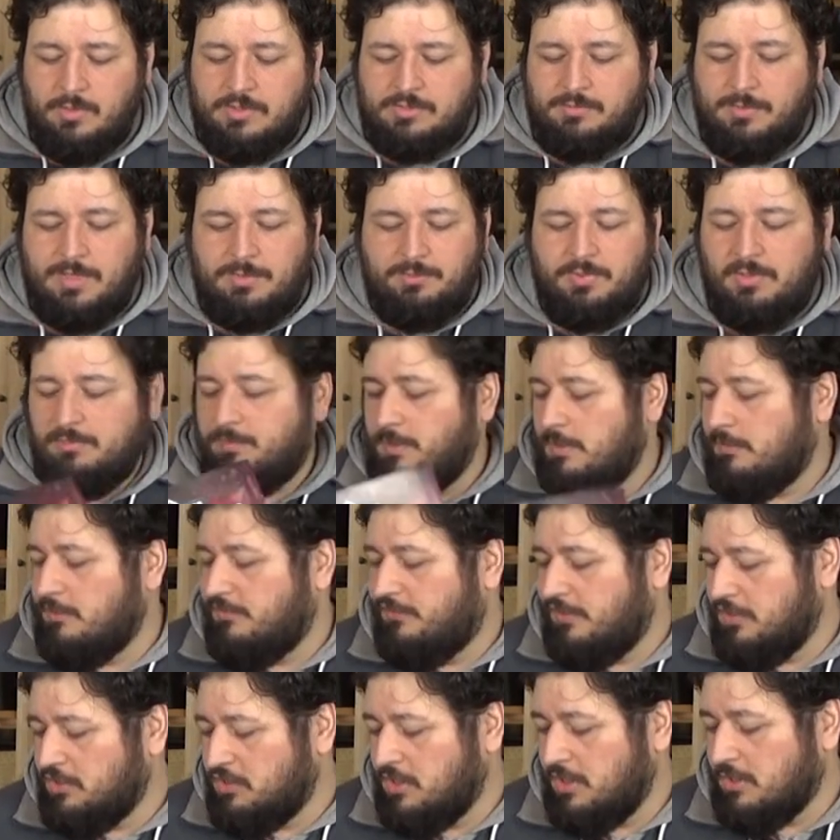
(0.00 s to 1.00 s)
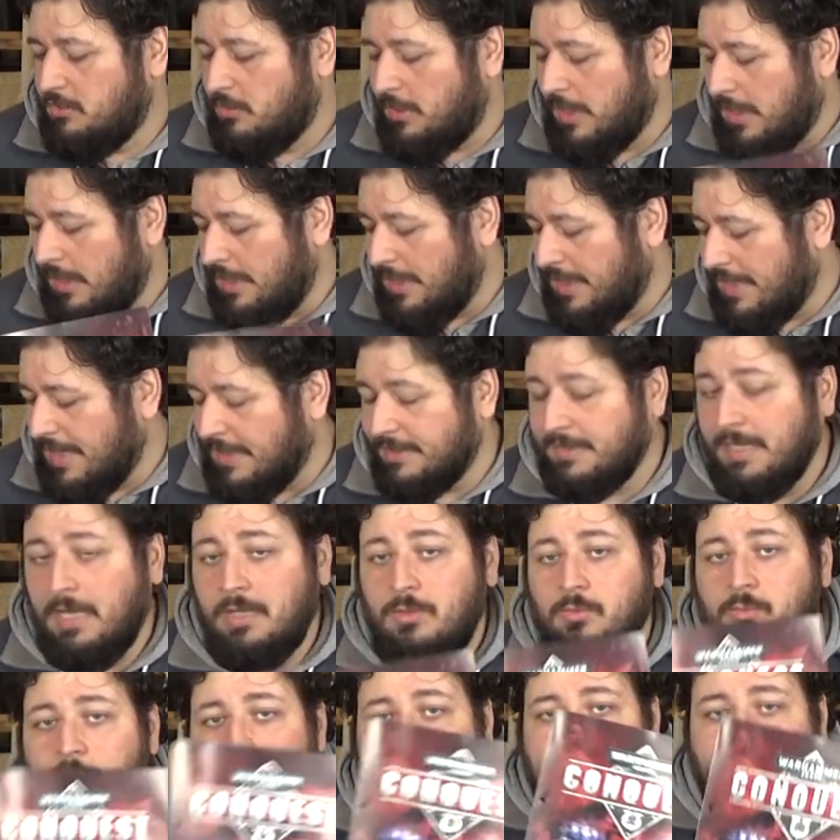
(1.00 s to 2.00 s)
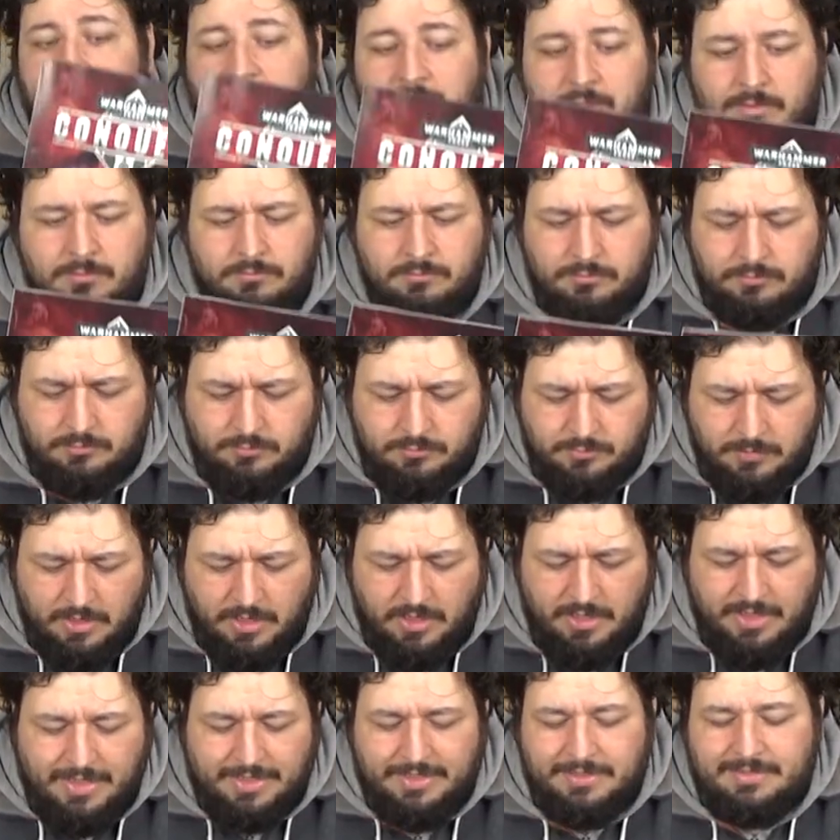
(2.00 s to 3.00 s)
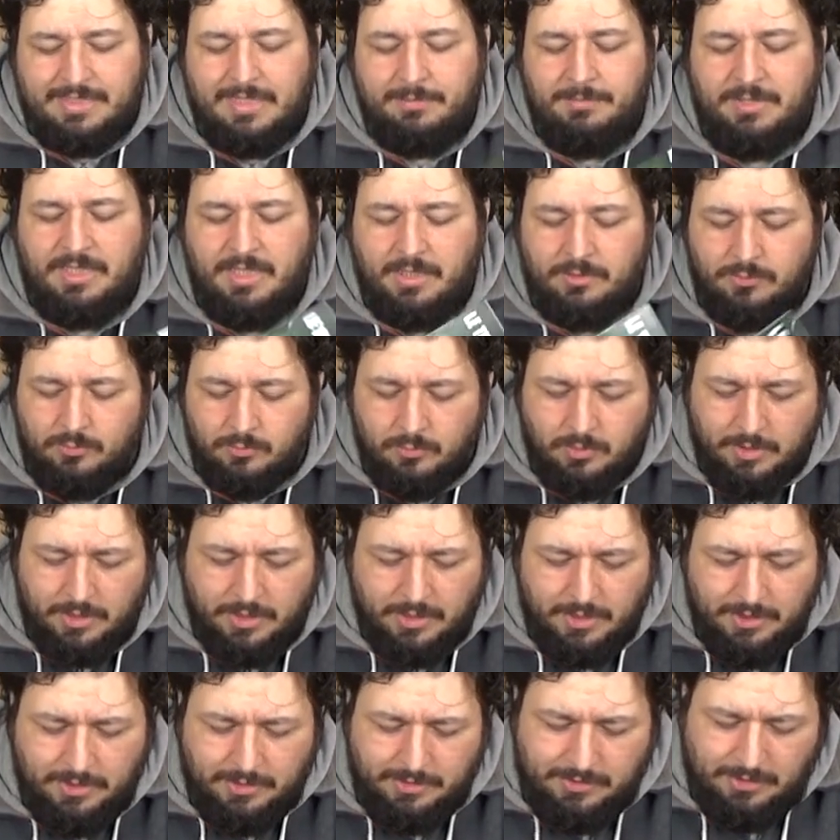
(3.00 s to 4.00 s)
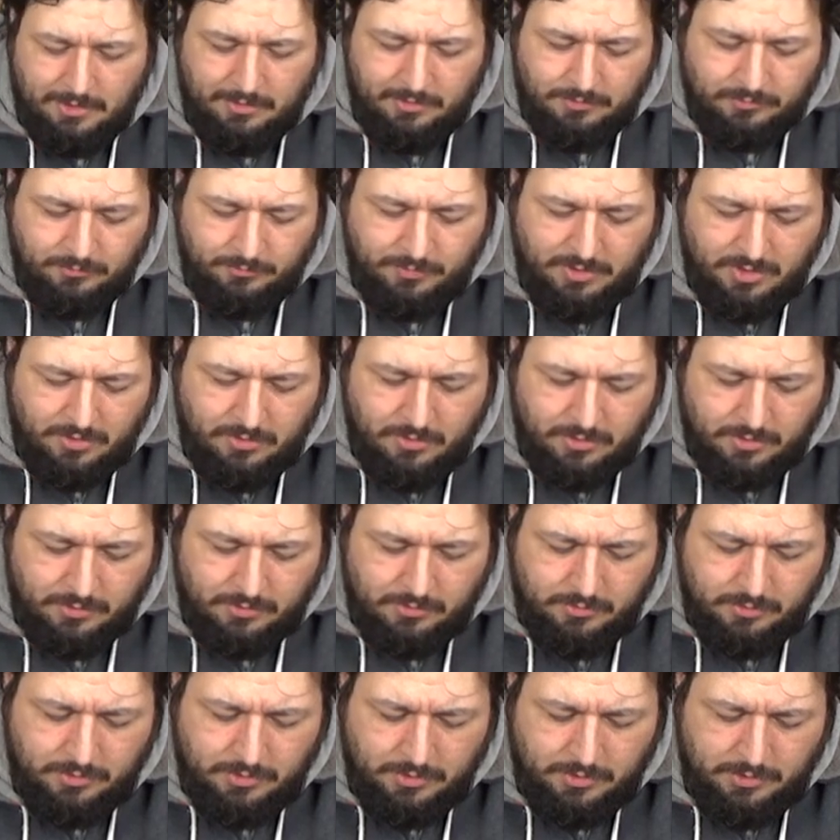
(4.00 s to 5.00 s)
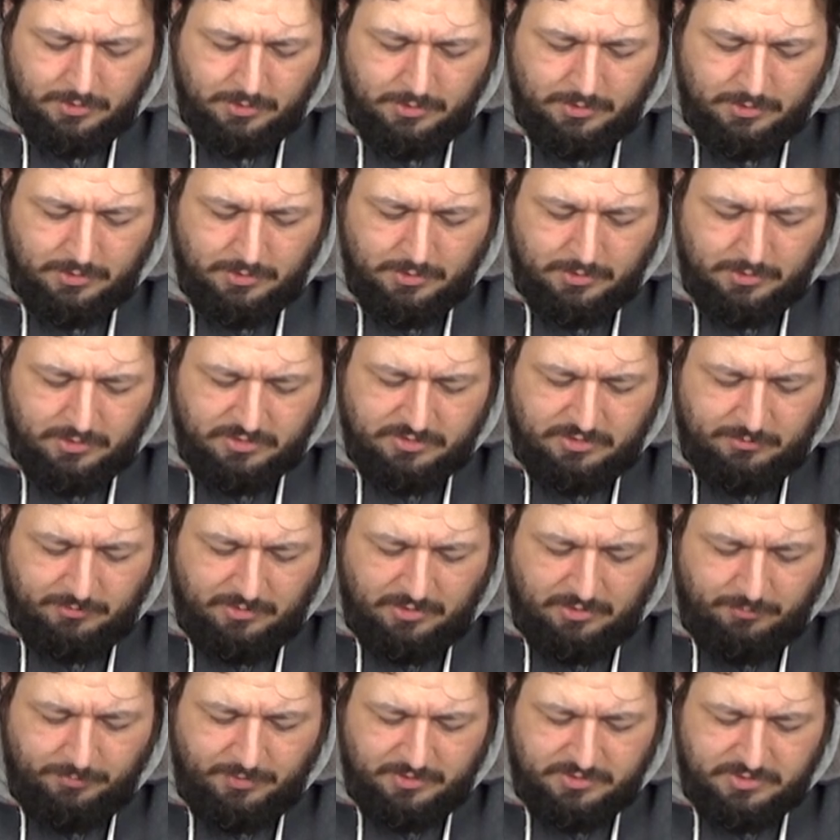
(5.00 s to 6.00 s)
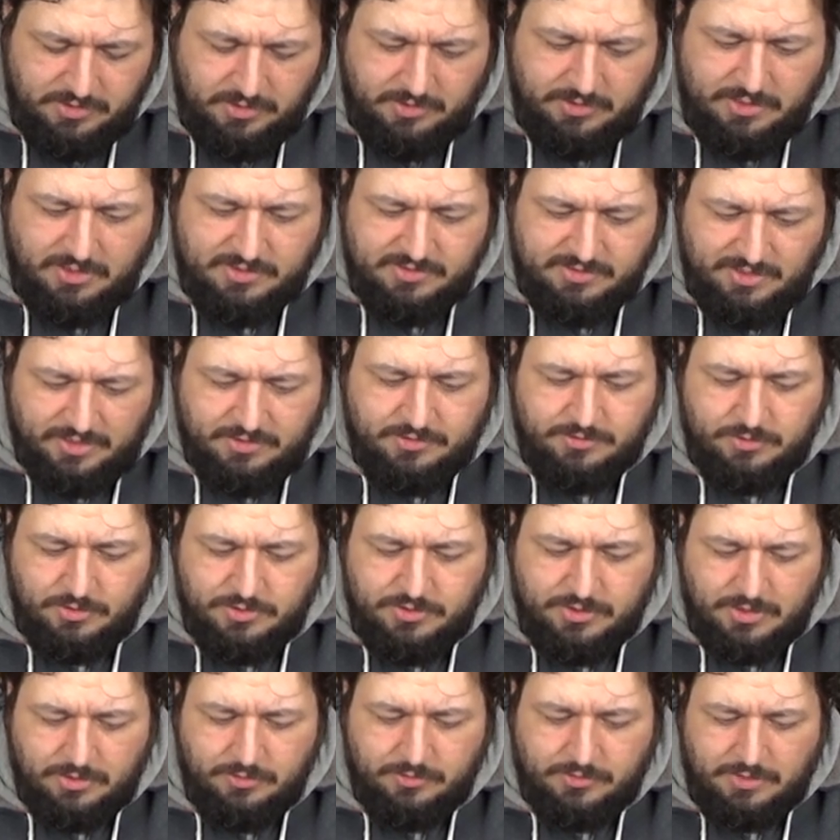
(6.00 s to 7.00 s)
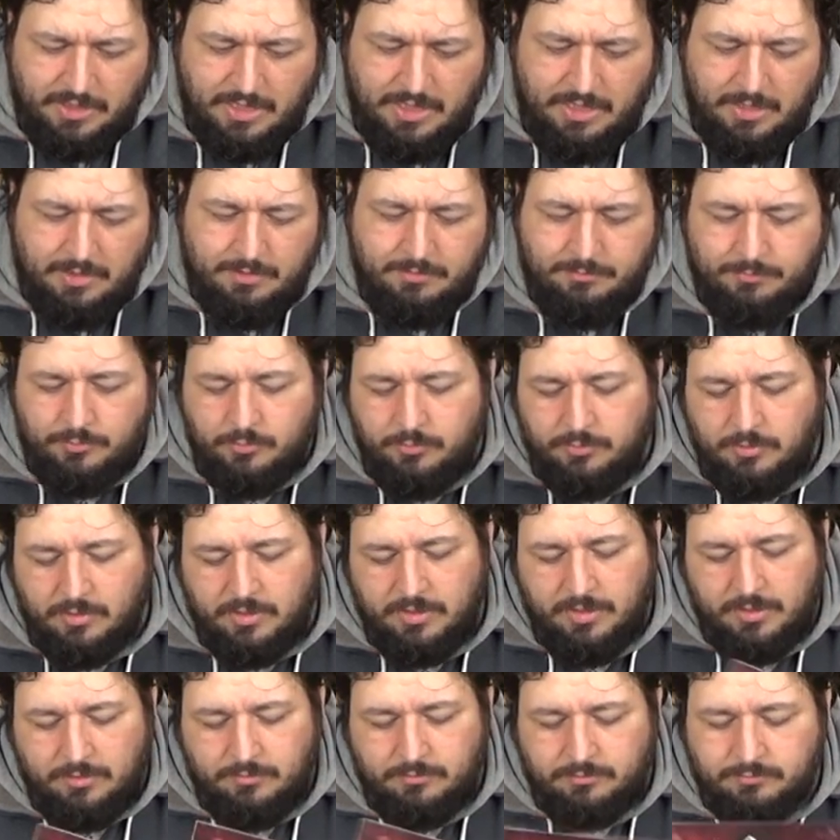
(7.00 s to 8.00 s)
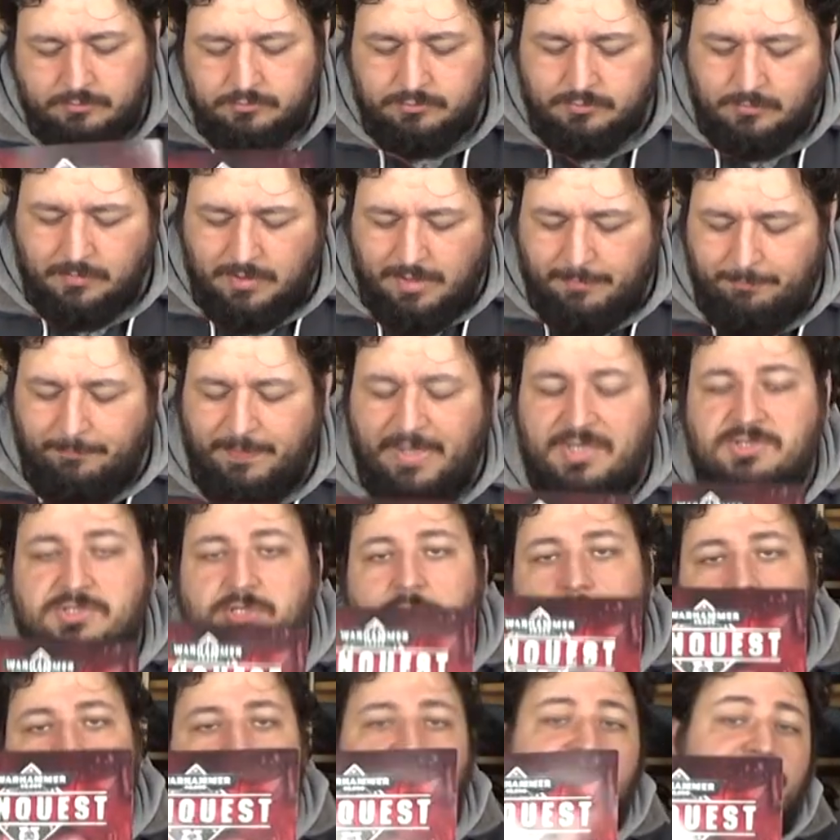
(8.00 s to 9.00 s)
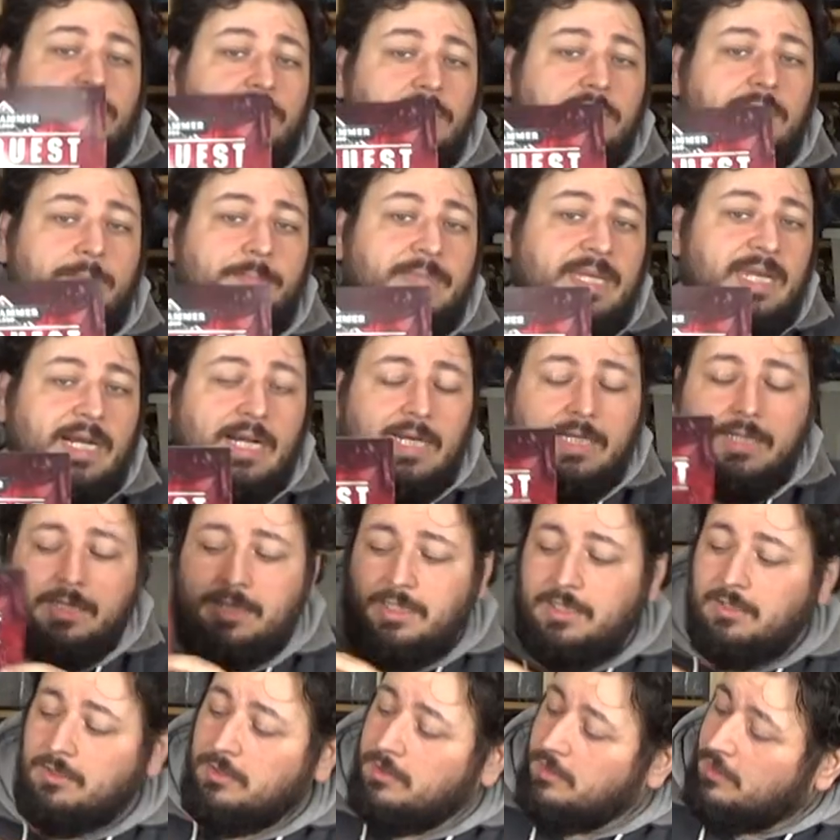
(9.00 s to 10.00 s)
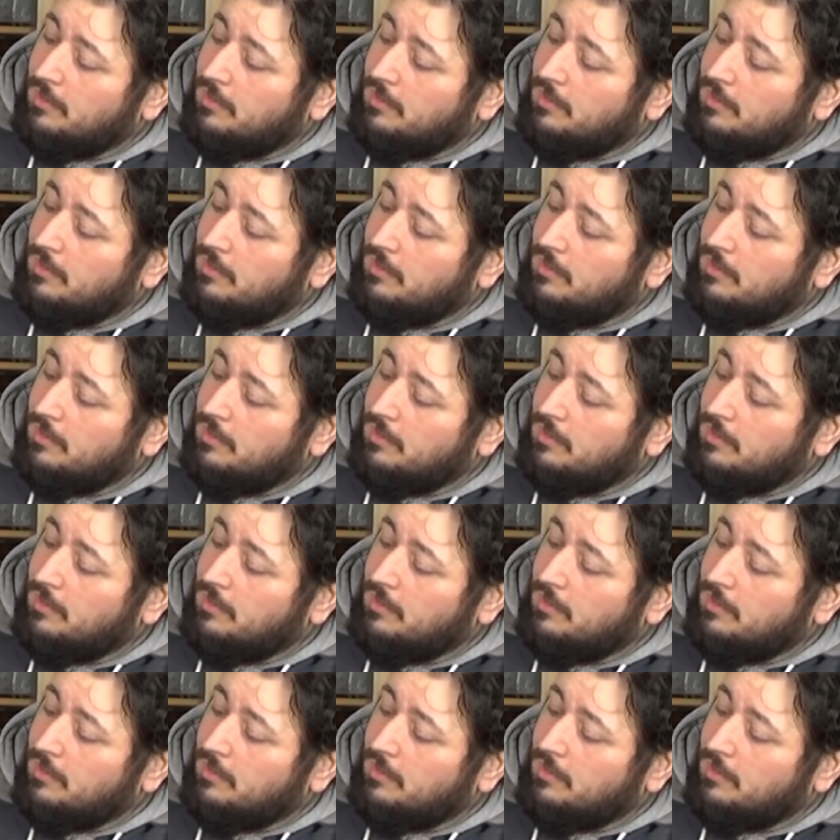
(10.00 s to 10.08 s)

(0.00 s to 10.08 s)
questo per esempio il primo fascicolo era legata a una, erano anche tre miniature in realtà, non mi ricordo, sembra dipingi intersessor c'erano tre appunto campeggiano qui di fronte, Pierla anch'io,